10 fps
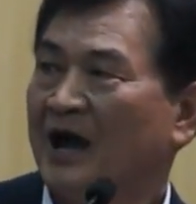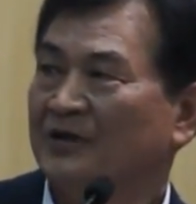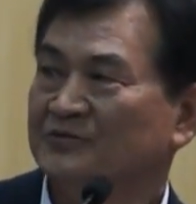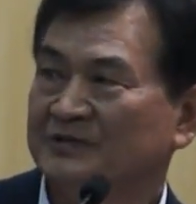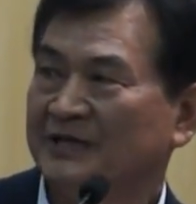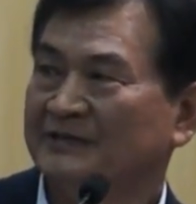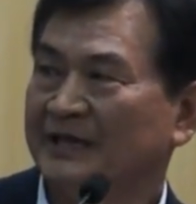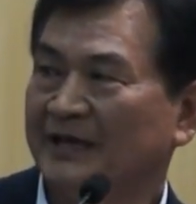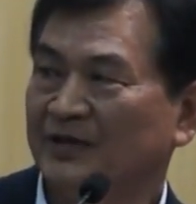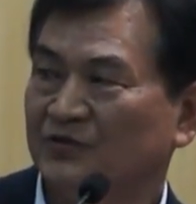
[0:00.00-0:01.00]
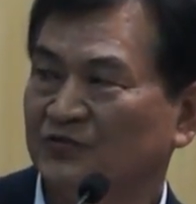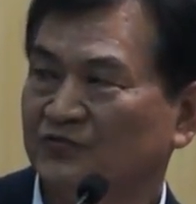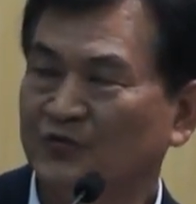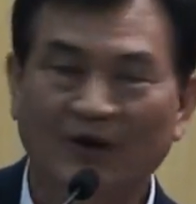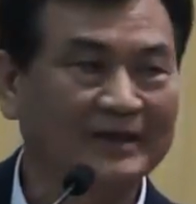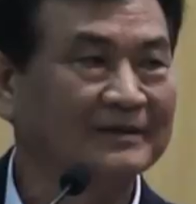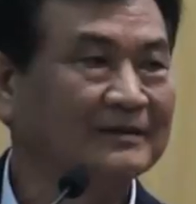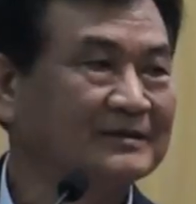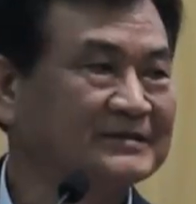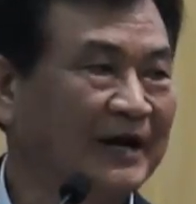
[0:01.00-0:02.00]
아주 생태계의
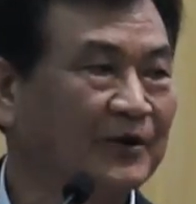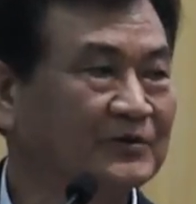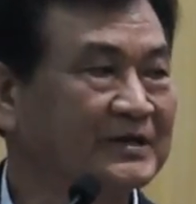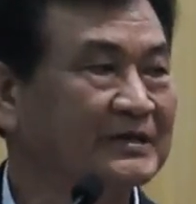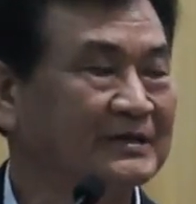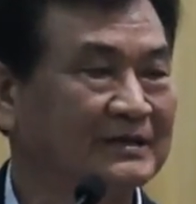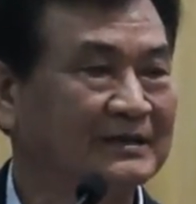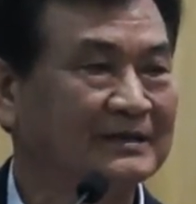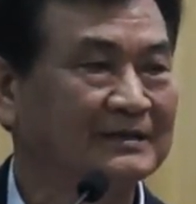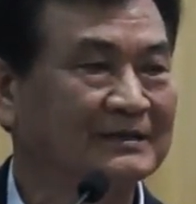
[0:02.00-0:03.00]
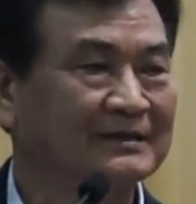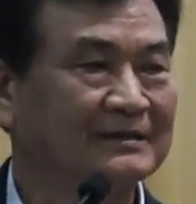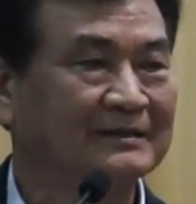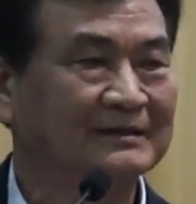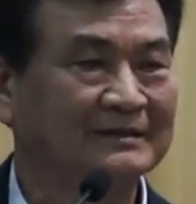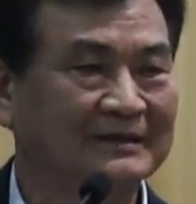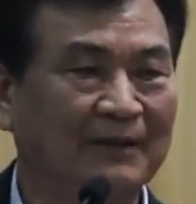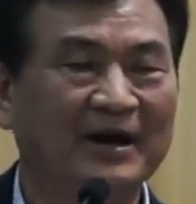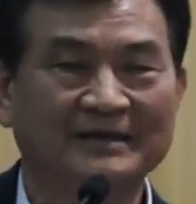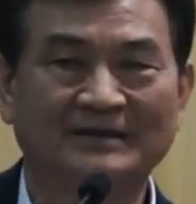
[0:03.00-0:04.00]
중요한 자료들이
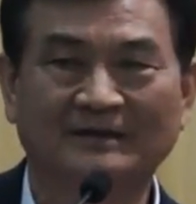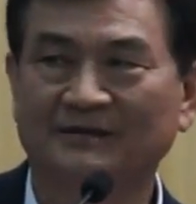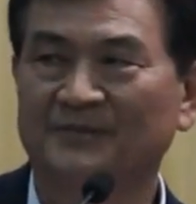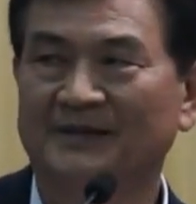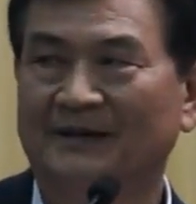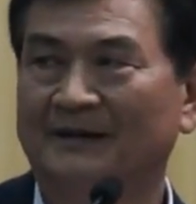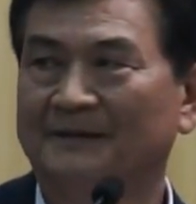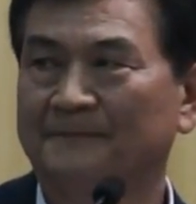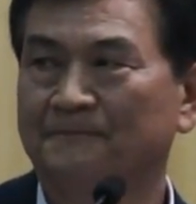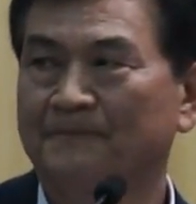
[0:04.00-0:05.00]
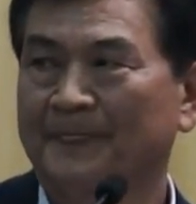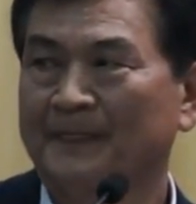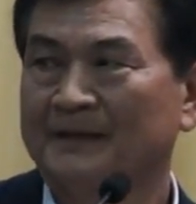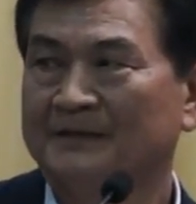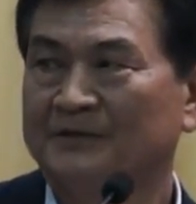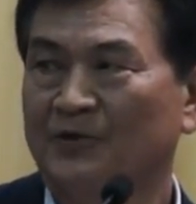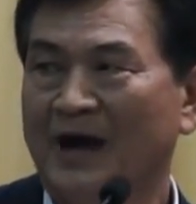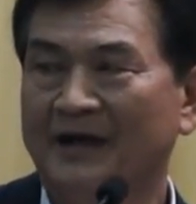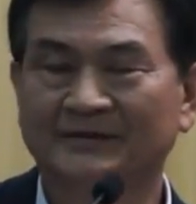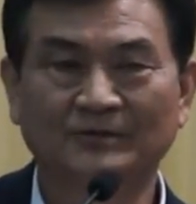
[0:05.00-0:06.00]
남아있다 그럽니다.
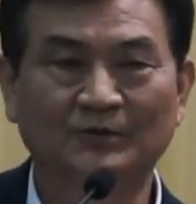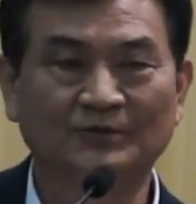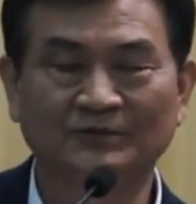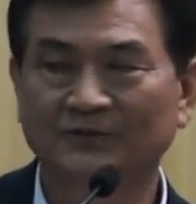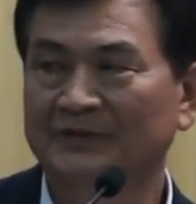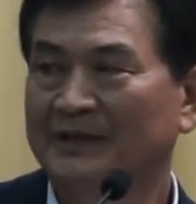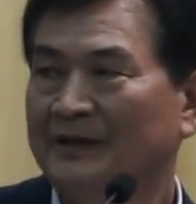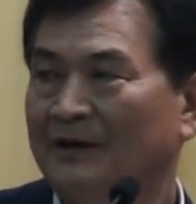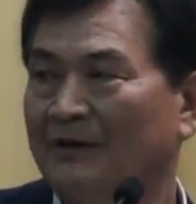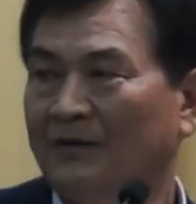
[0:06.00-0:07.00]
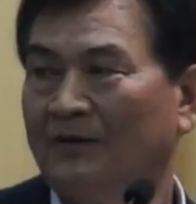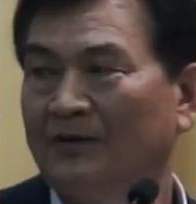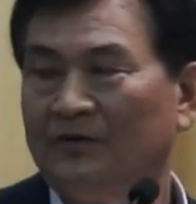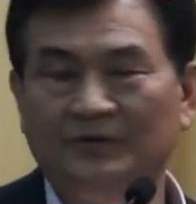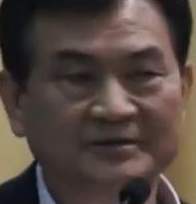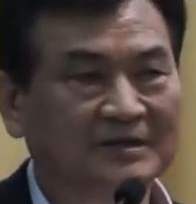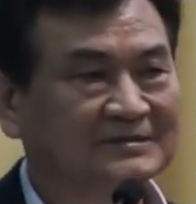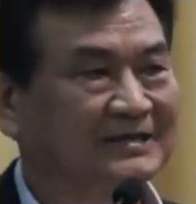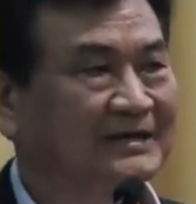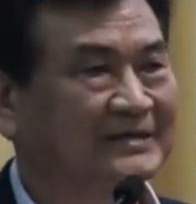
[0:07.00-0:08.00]
그리고 한의원은 어,
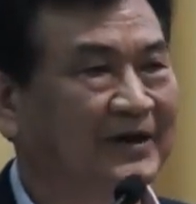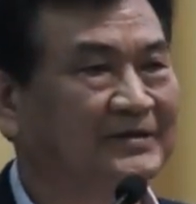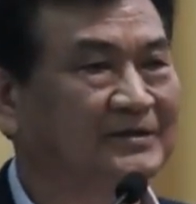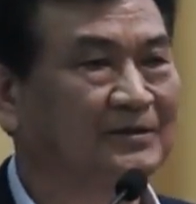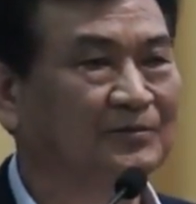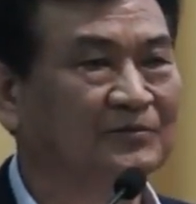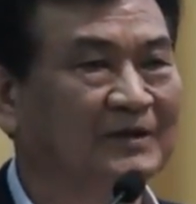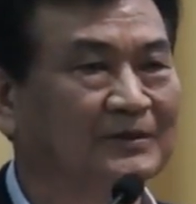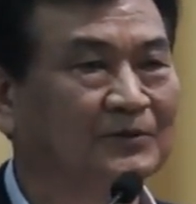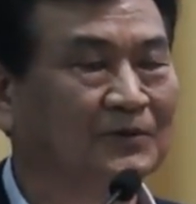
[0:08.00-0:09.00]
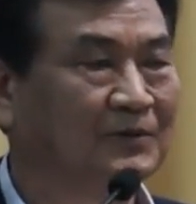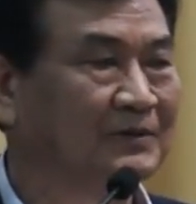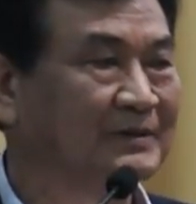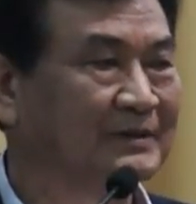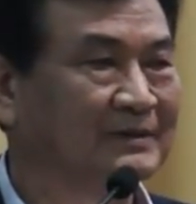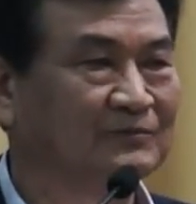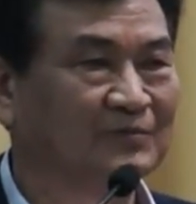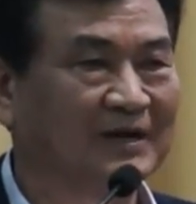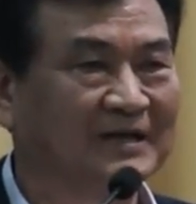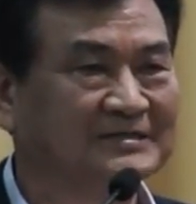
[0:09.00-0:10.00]
역사, 사회적 문화도
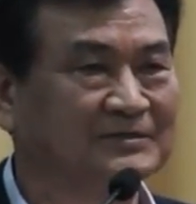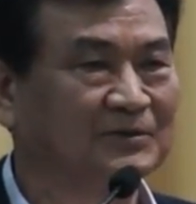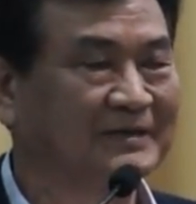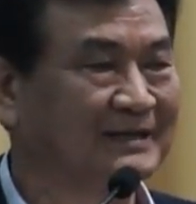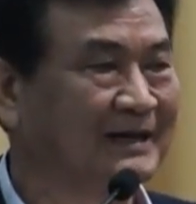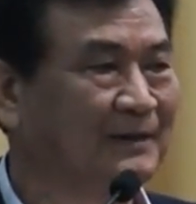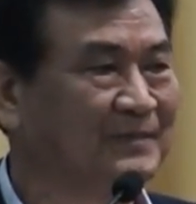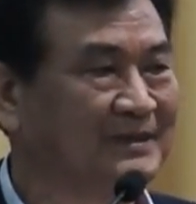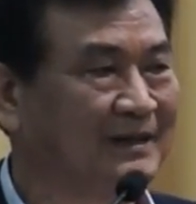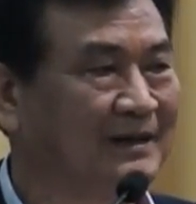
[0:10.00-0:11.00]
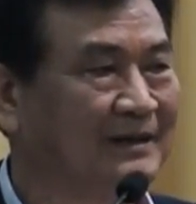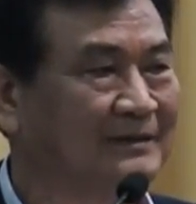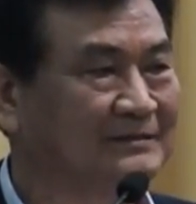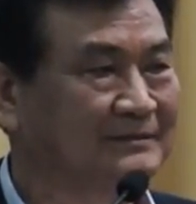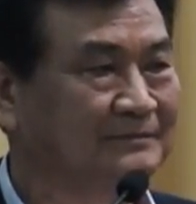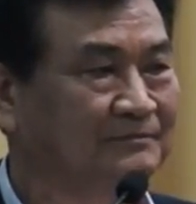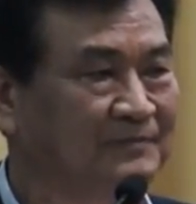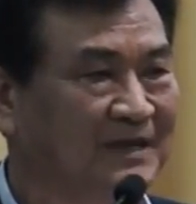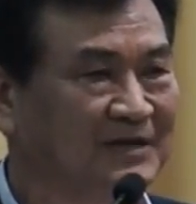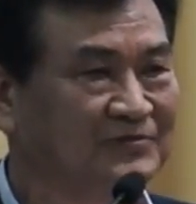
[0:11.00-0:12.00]
가치도 대단합니다.
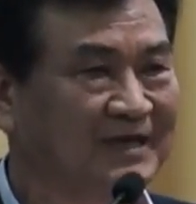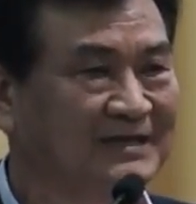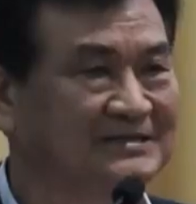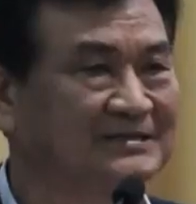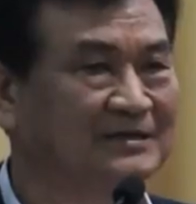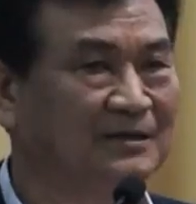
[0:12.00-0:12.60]
나중에 다시